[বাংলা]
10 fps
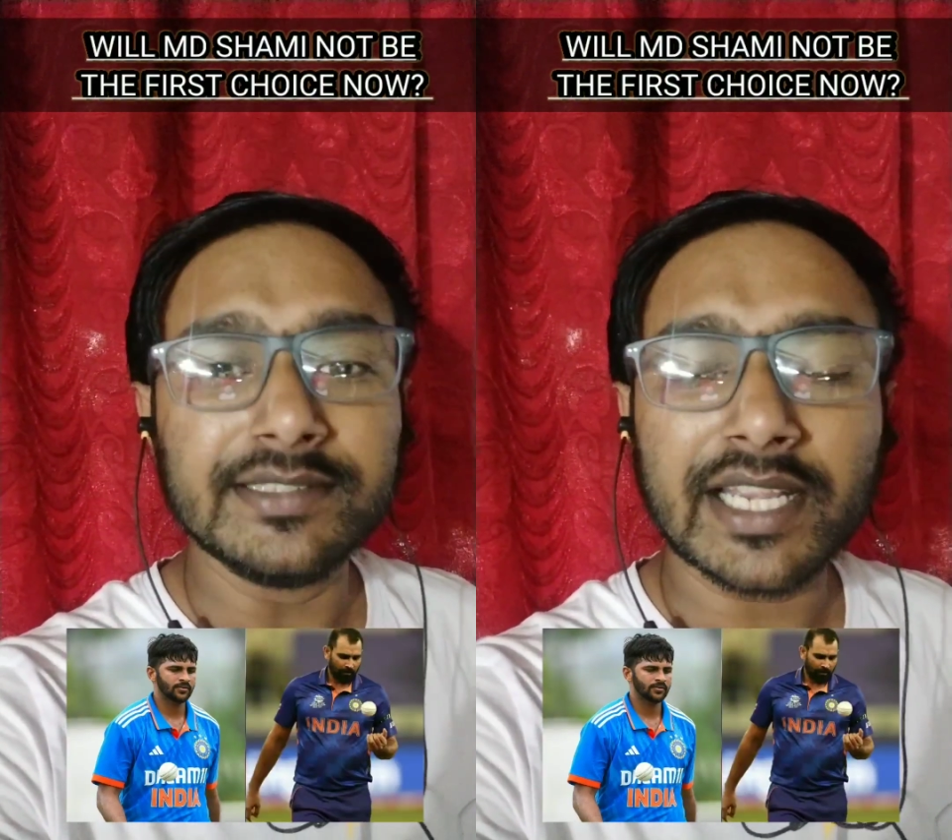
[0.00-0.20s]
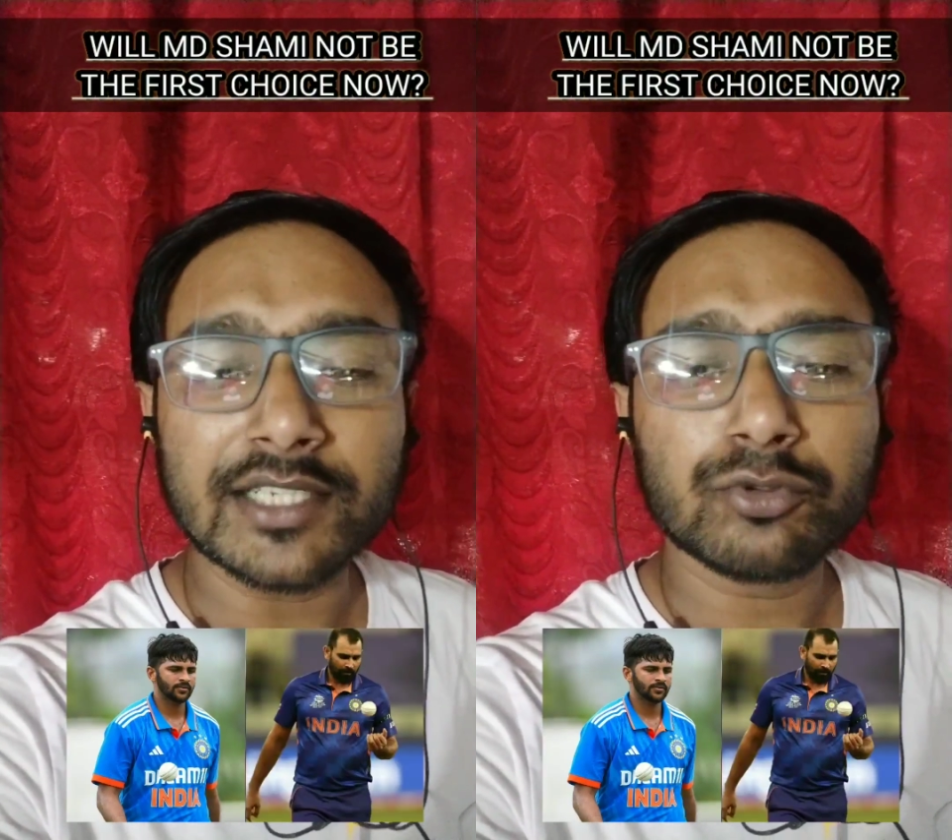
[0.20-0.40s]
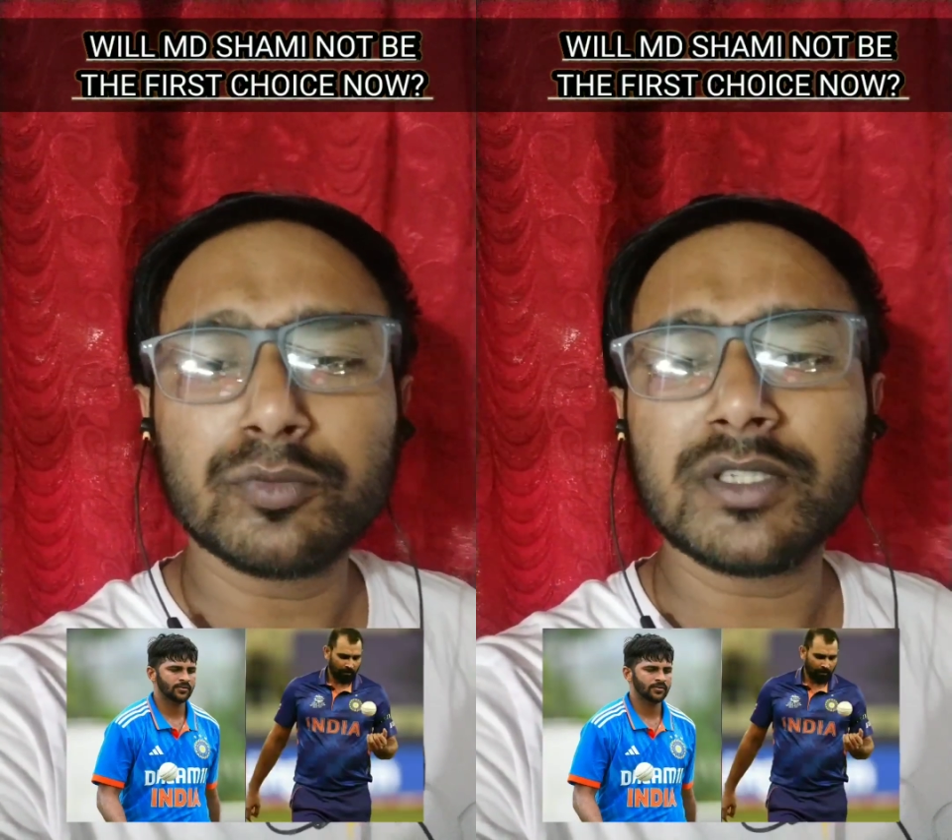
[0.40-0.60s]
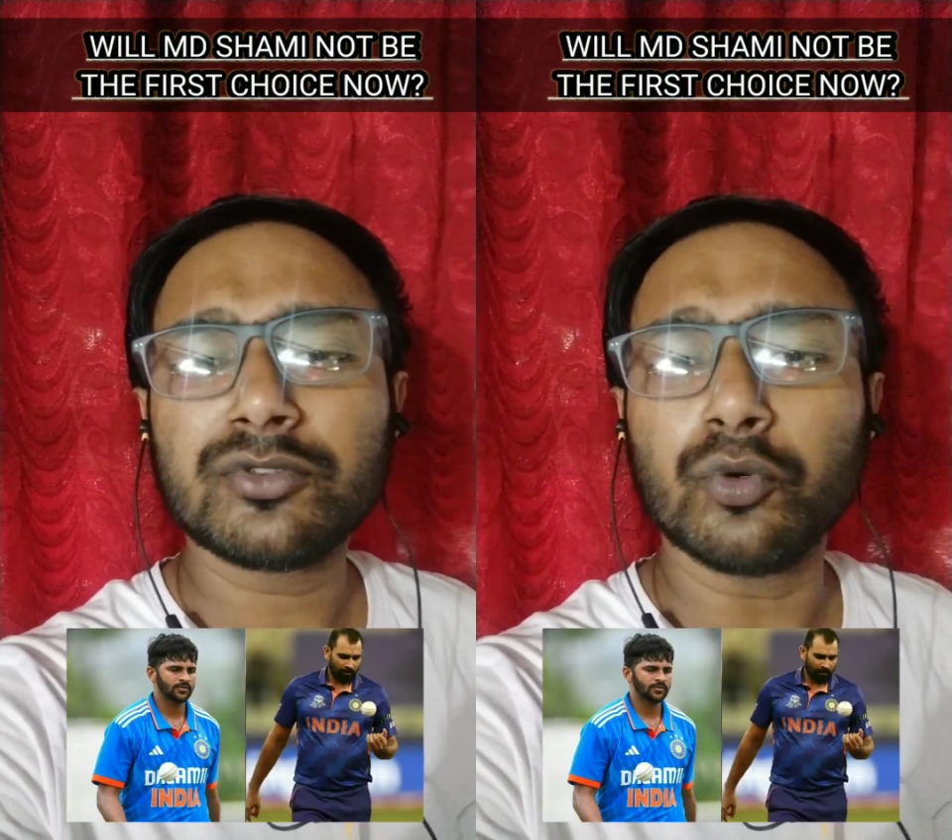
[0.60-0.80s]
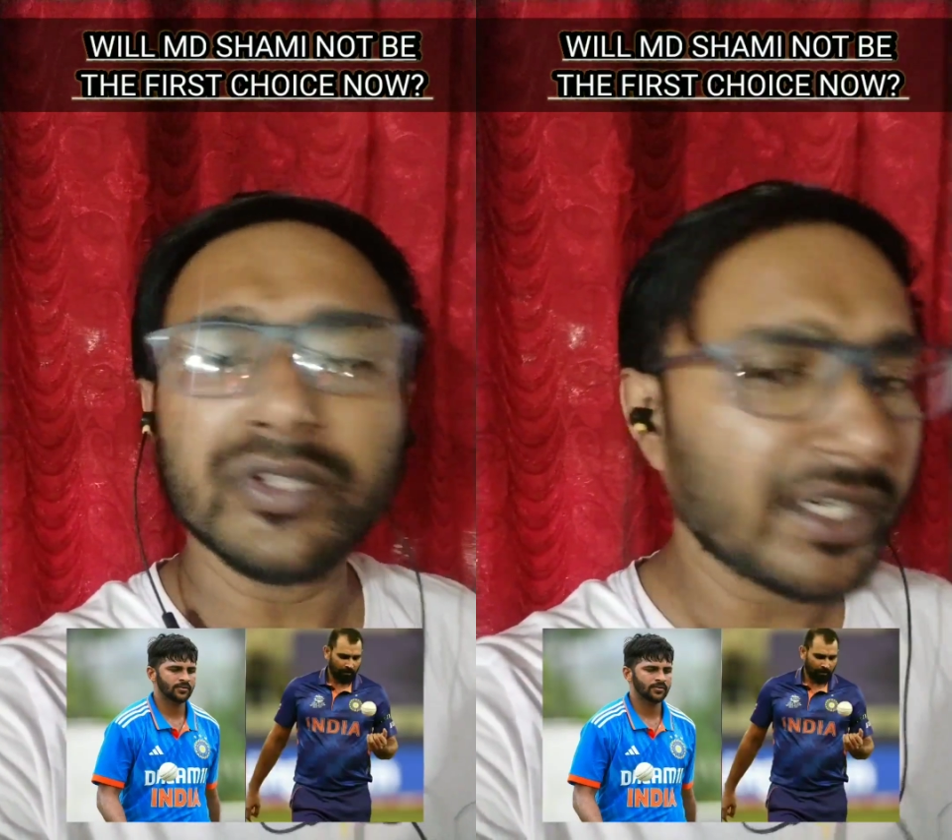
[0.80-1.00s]
যেখানে
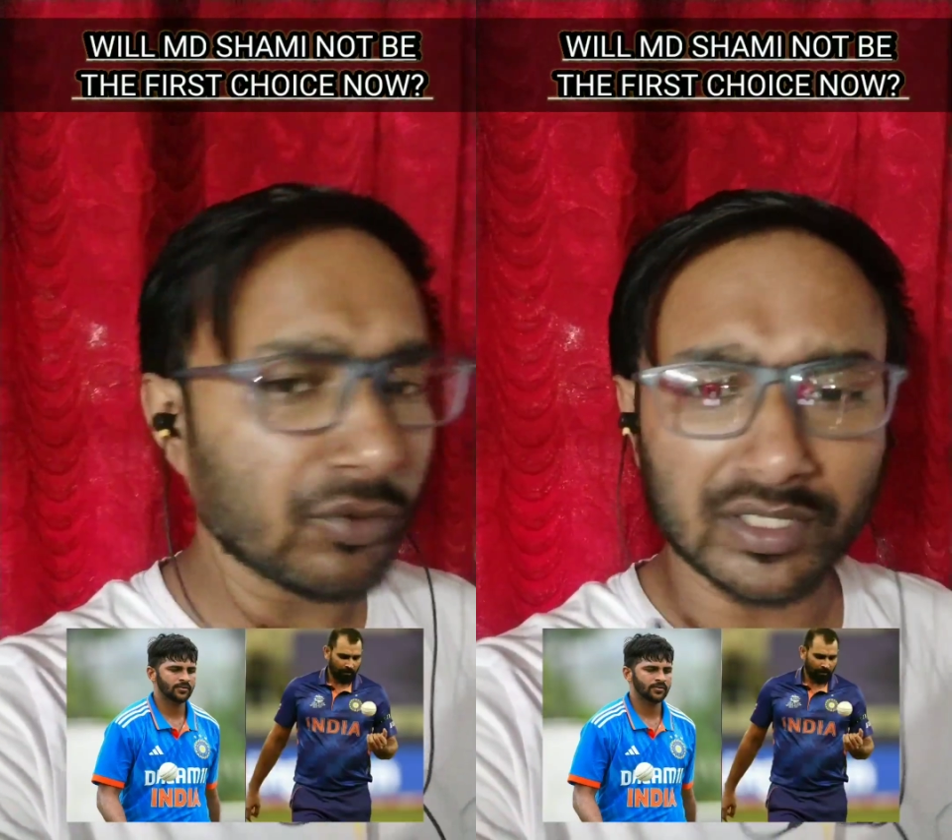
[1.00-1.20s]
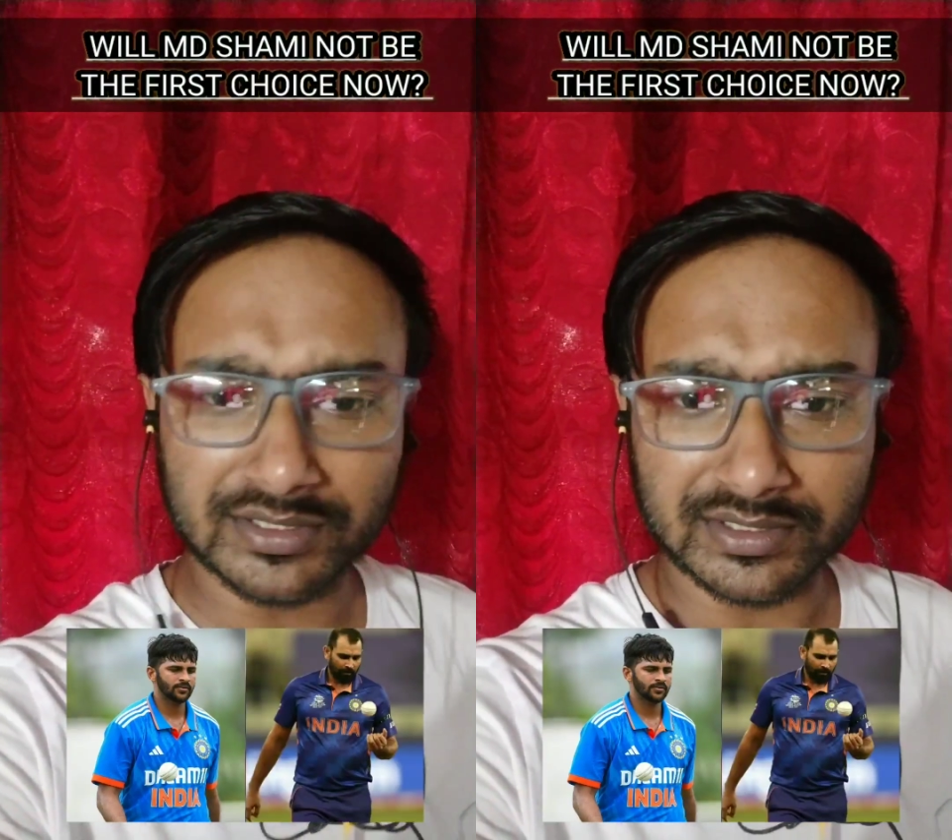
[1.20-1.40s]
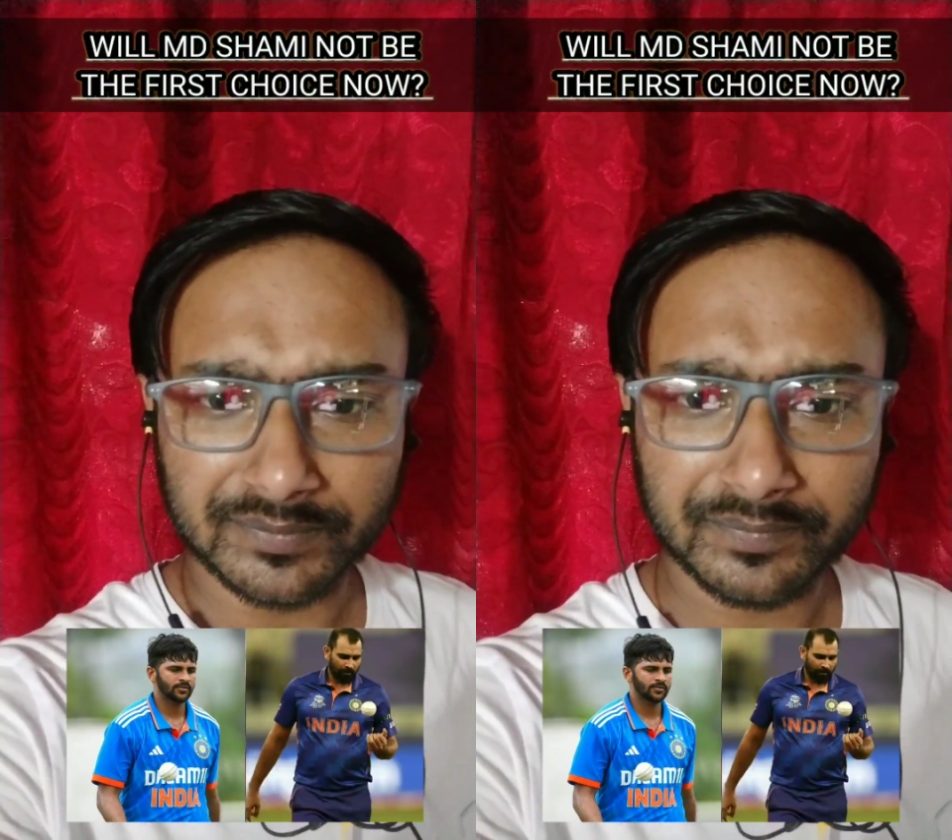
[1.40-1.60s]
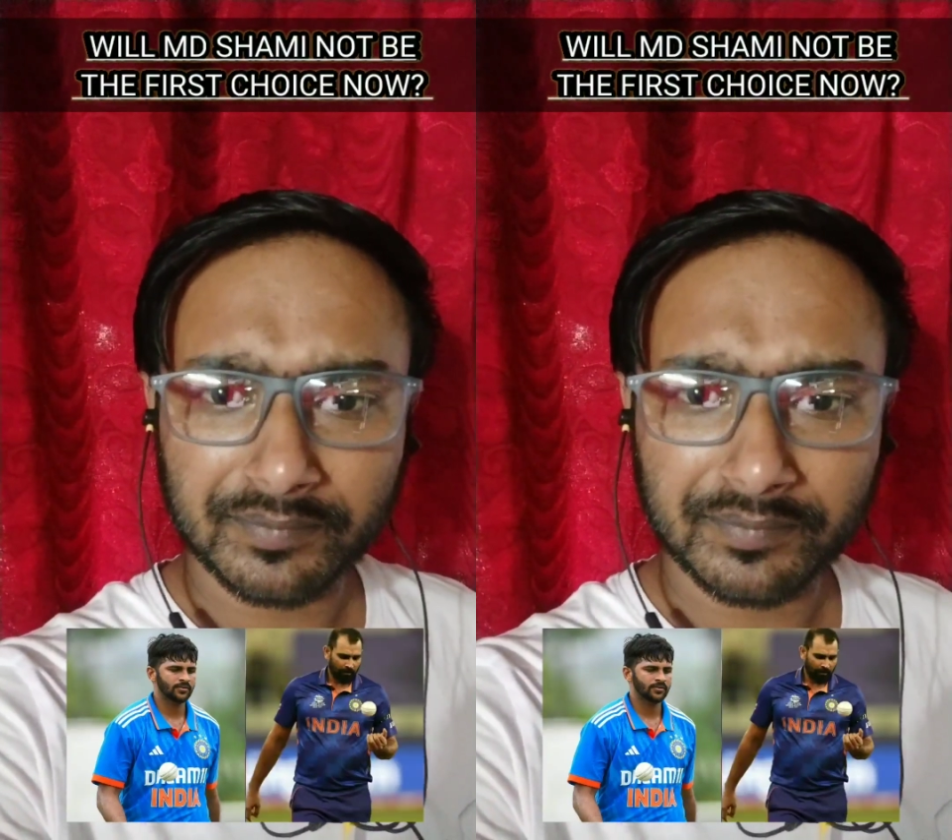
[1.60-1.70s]
শুধুমাত্র উইকেট ওড়াচ্ছে